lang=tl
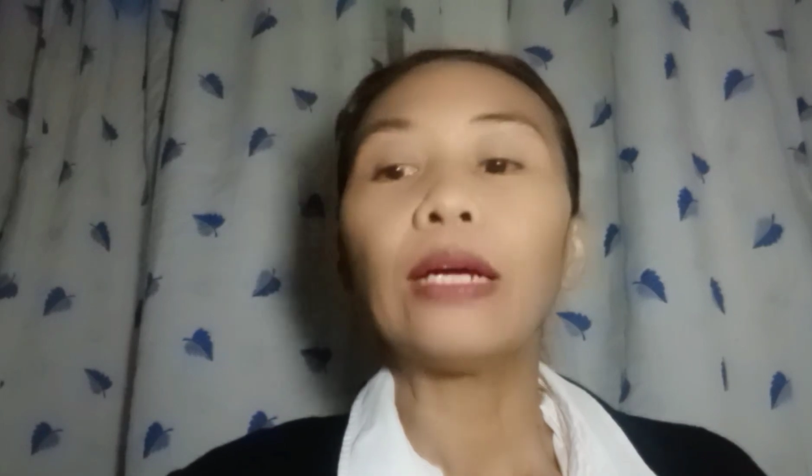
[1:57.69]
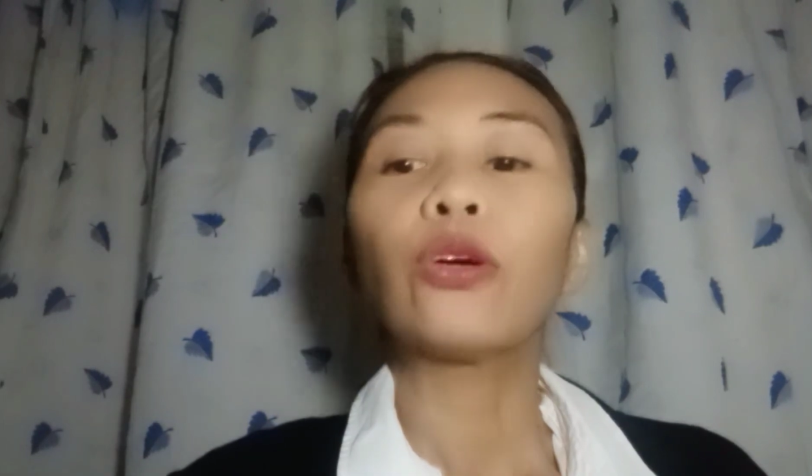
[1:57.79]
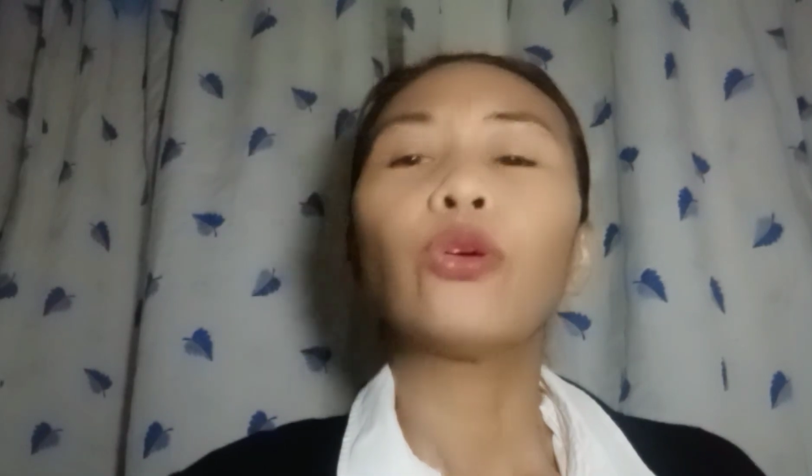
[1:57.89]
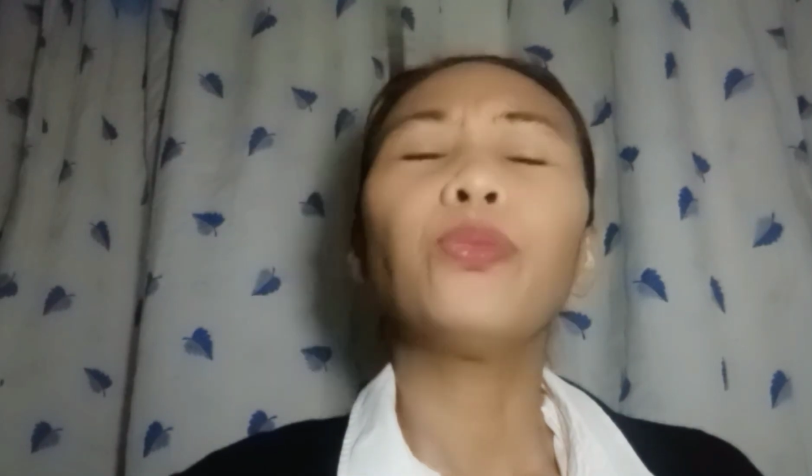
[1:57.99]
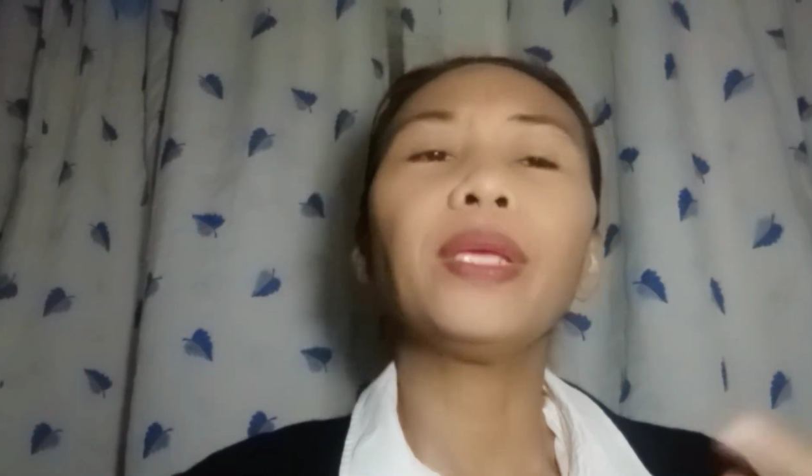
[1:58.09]

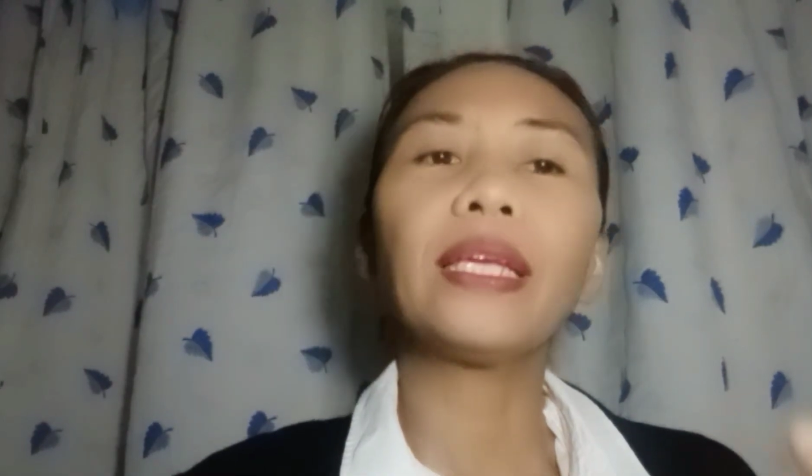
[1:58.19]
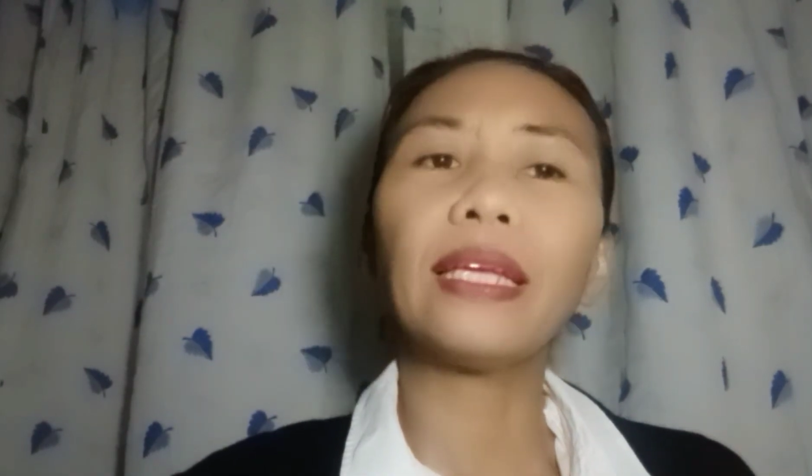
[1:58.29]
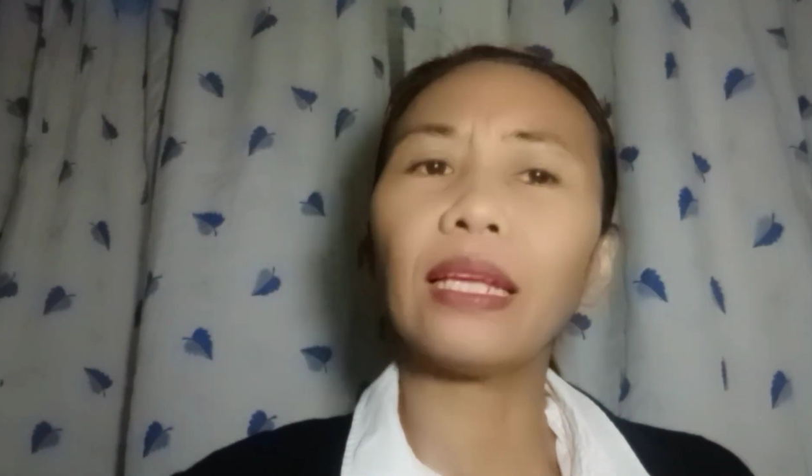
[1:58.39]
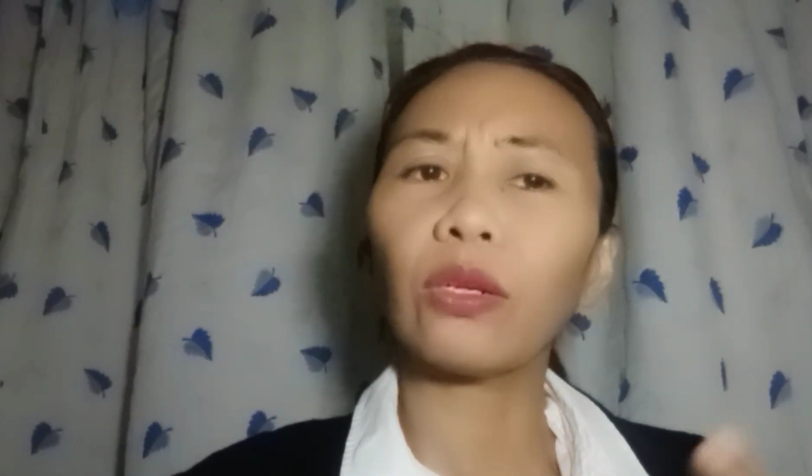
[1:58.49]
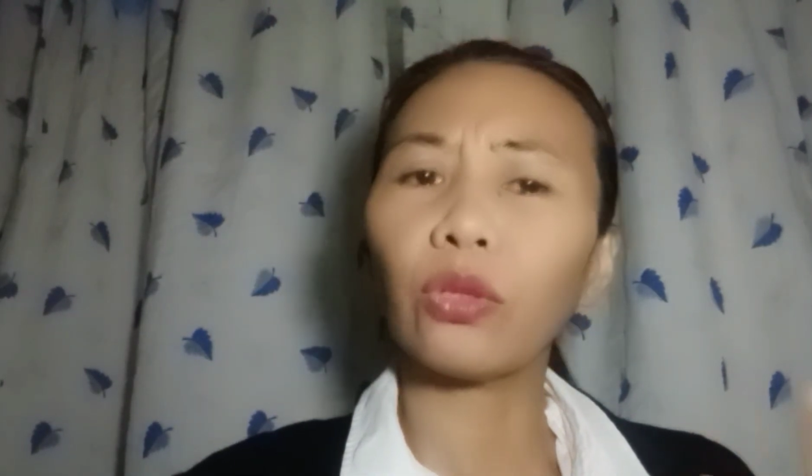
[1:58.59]

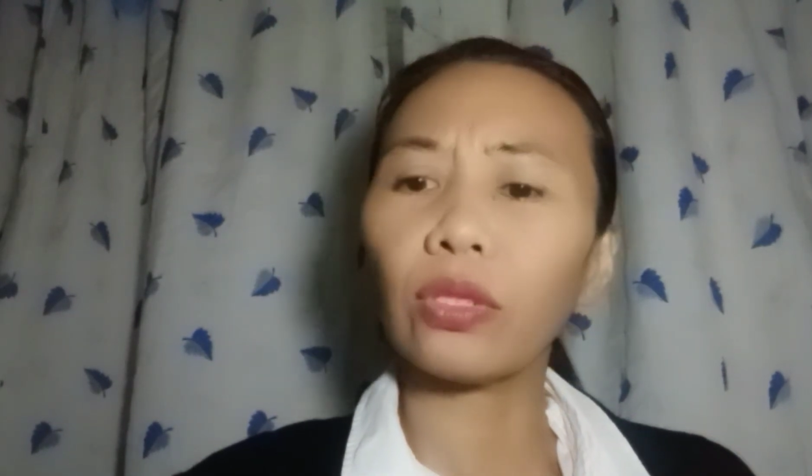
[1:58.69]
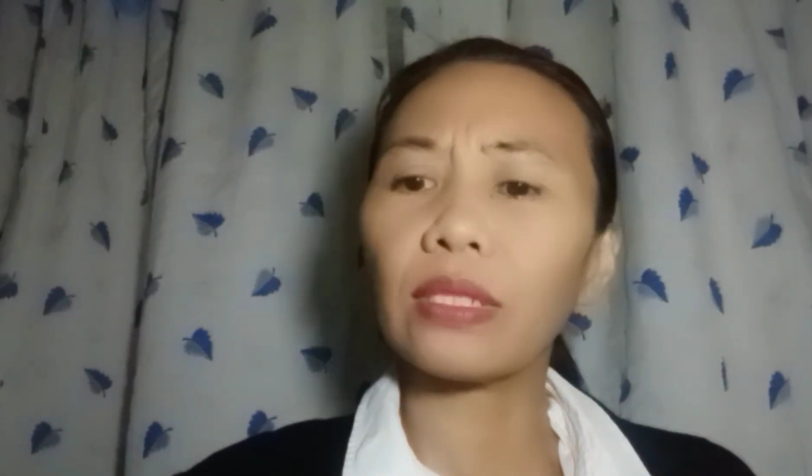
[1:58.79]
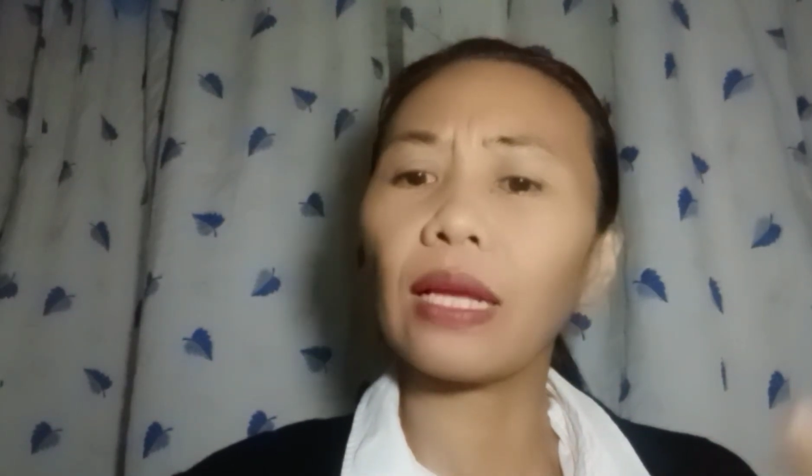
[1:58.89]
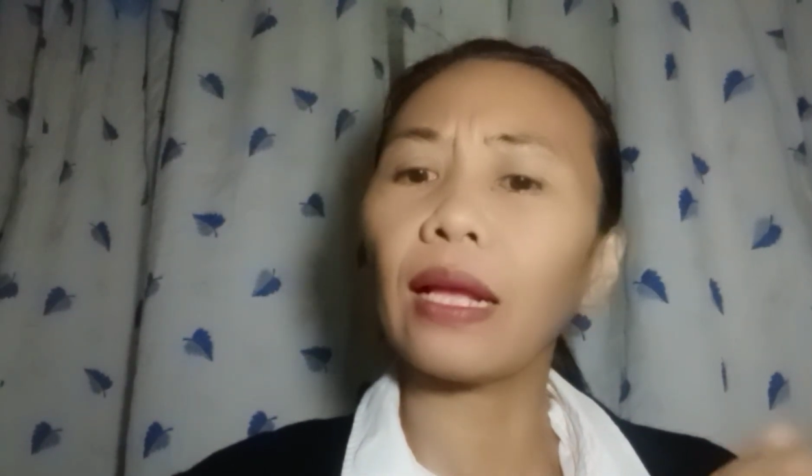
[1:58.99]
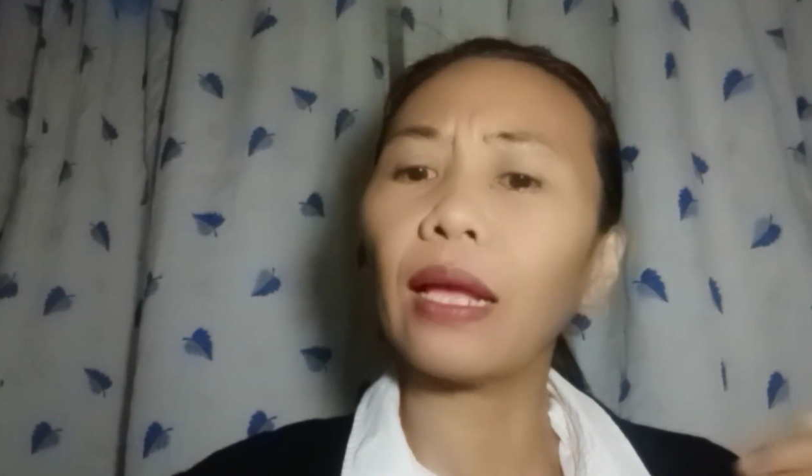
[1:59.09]
kumikirot
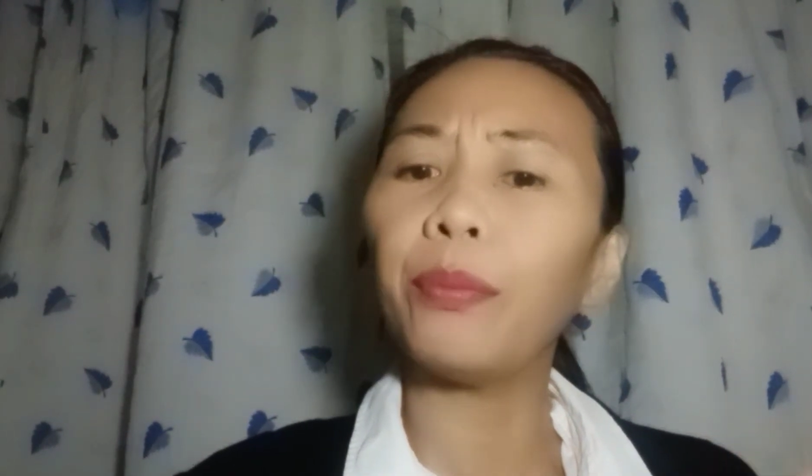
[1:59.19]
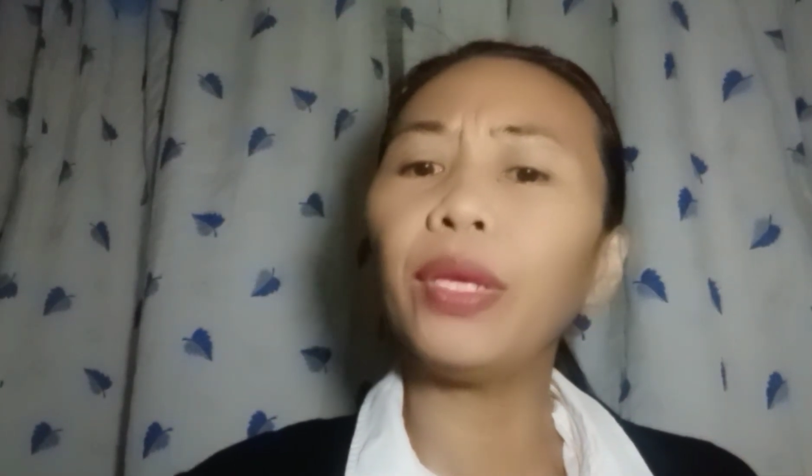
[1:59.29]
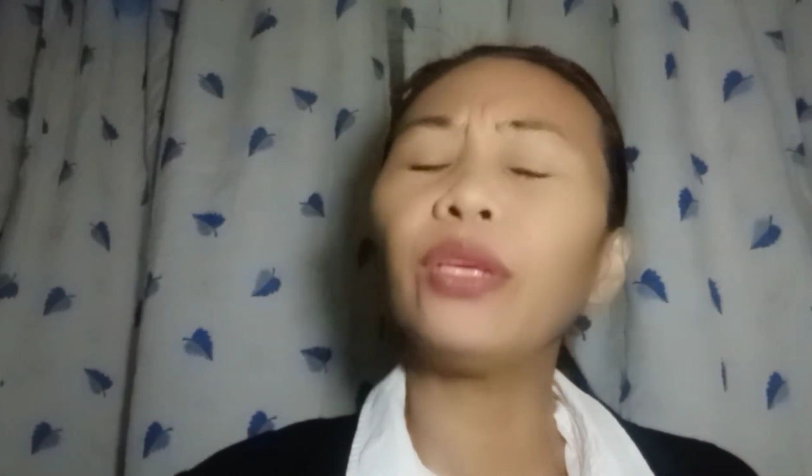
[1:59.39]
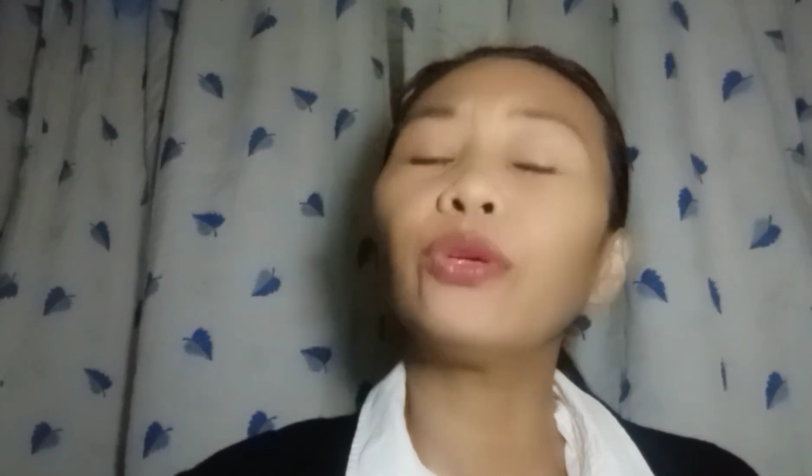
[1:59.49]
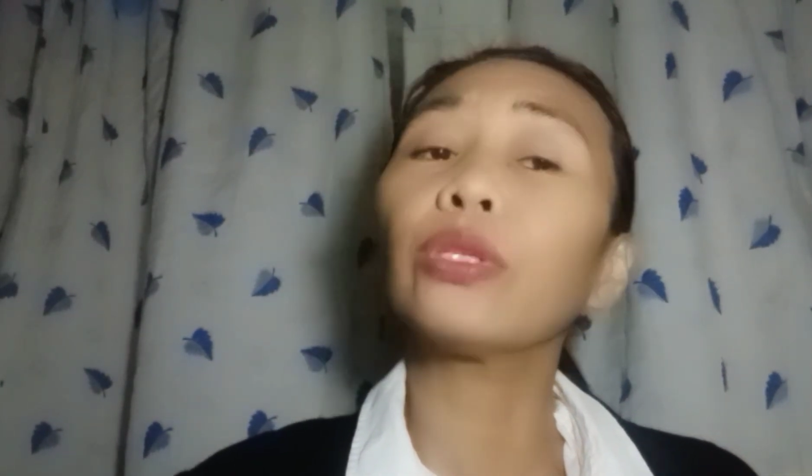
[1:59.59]
sa
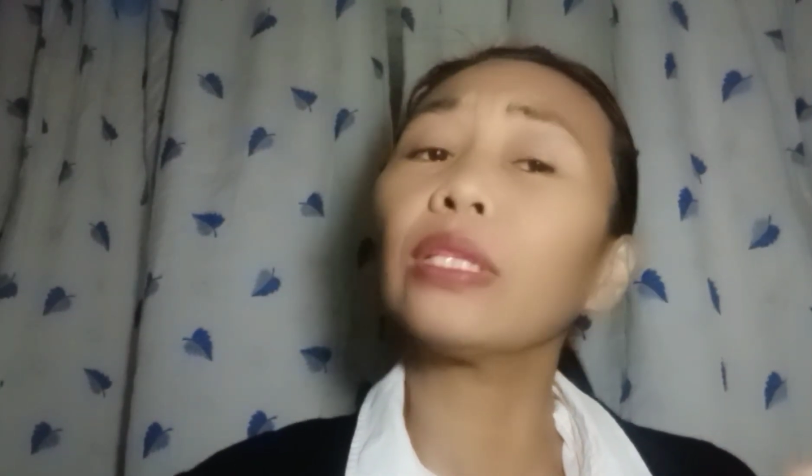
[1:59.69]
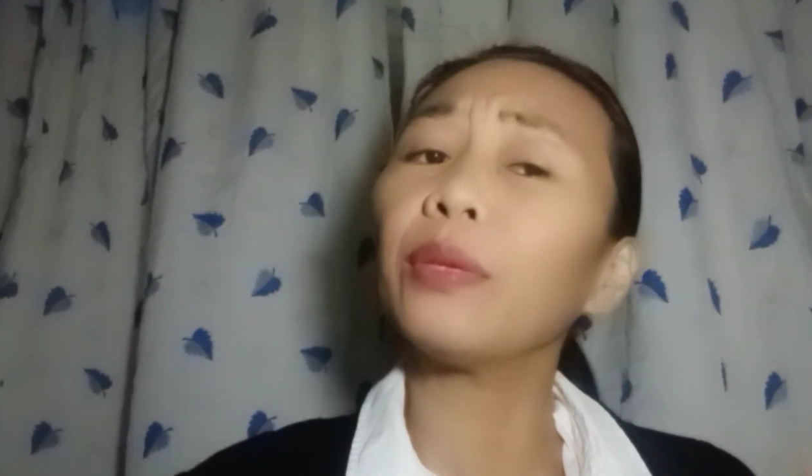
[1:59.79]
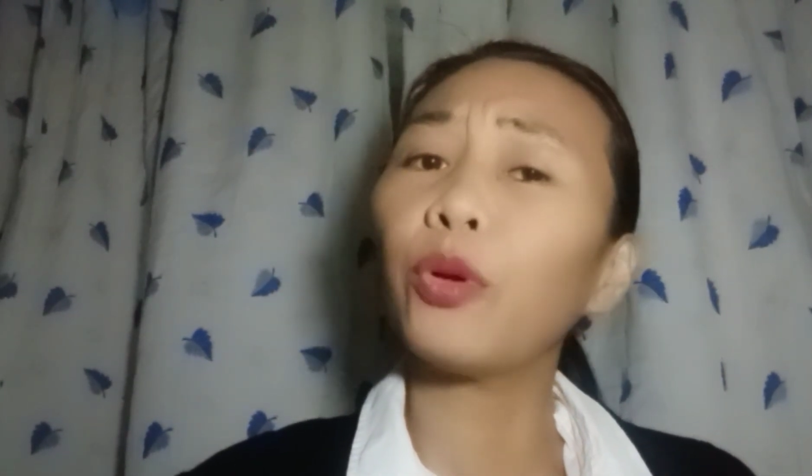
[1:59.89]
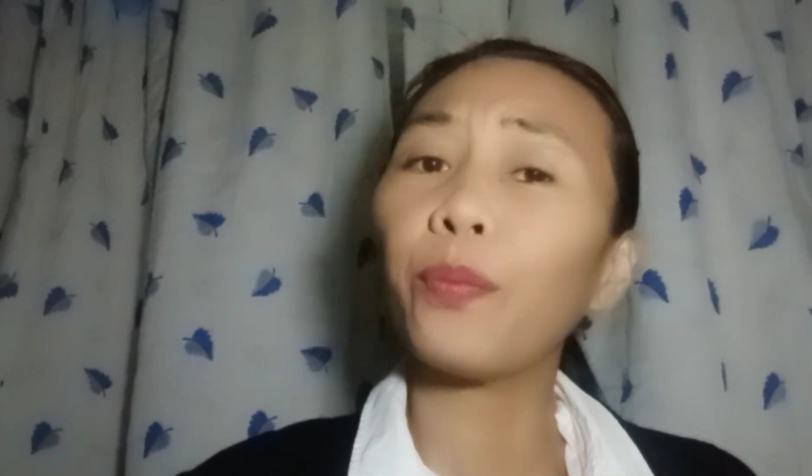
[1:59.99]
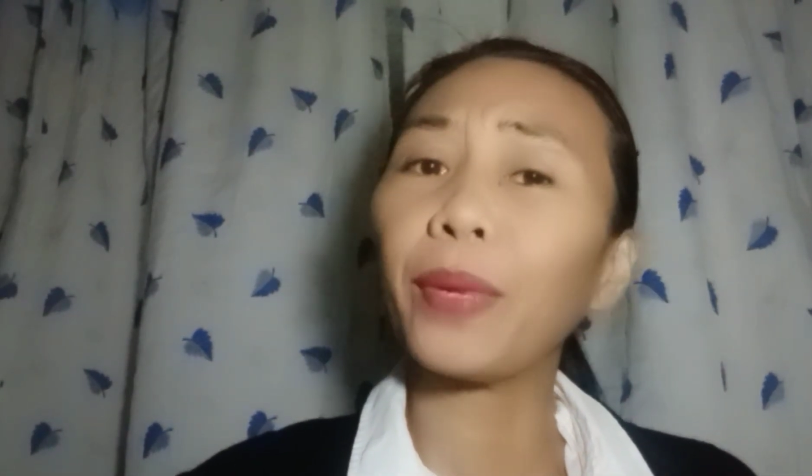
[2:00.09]
gabi yung tipong